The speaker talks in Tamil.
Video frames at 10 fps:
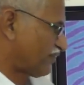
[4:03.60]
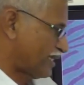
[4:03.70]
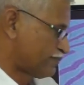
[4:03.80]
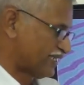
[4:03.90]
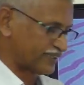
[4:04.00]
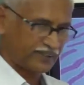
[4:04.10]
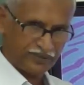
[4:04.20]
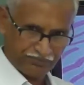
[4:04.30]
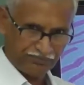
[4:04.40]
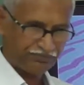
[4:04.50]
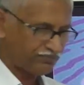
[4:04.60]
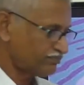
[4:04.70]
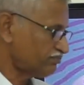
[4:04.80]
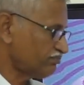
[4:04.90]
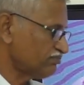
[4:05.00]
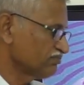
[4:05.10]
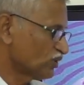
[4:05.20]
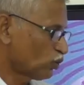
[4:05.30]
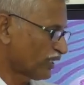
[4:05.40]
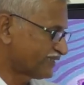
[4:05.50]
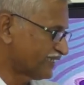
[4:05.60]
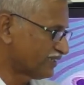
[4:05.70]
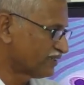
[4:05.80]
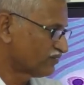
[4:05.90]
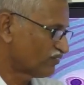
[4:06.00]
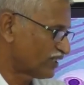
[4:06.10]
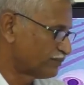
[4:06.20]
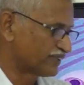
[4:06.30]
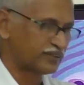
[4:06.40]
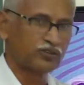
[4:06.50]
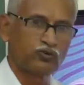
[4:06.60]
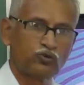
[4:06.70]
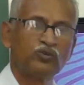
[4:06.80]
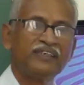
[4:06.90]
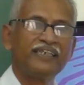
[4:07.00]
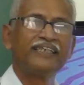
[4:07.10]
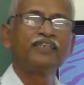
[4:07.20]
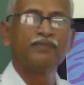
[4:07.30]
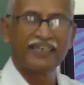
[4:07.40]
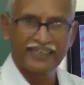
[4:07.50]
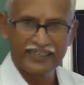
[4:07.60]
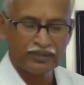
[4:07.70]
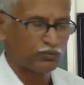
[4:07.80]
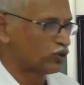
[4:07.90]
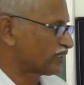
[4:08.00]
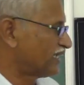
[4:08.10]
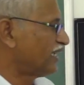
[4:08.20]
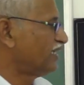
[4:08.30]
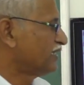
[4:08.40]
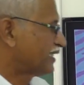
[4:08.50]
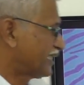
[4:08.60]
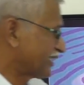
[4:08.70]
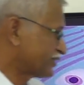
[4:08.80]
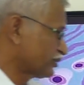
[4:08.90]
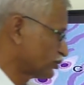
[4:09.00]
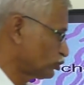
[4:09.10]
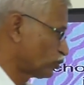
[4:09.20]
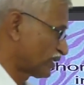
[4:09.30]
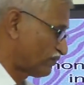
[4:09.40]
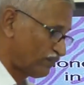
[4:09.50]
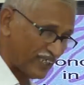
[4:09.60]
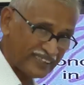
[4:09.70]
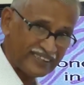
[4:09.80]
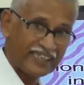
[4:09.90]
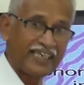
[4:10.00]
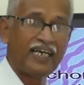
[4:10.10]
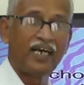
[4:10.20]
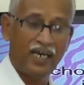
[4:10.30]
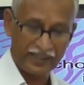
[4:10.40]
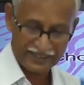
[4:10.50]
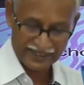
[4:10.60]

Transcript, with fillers: ஃபைபர்ஸ் கொலஜன் ஃபைபர்ஸ் இருக்கும் இது மாதிரி இருக்கும்போது தான் கனெக்டிவ் டிஷ்யூடைய ஃபங்க்ஷனை அது